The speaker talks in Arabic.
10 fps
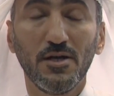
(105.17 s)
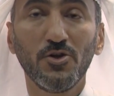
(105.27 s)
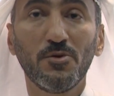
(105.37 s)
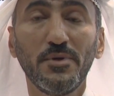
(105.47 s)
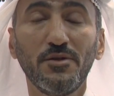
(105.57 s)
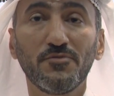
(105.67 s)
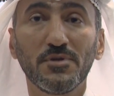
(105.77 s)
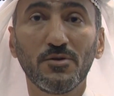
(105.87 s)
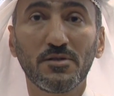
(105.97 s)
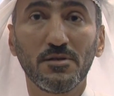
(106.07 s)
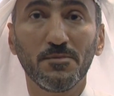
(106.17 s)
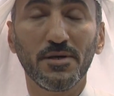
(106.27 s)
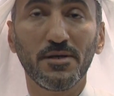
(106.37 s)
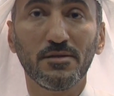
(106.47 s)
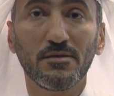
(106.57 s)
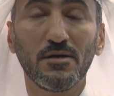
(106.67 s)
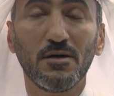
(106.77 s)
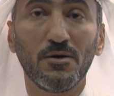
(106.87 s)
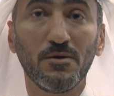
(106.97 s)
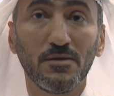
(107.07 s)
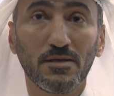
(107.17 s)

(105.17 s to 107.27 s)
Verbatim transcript: اليوم نحن في دوله الامارات آه،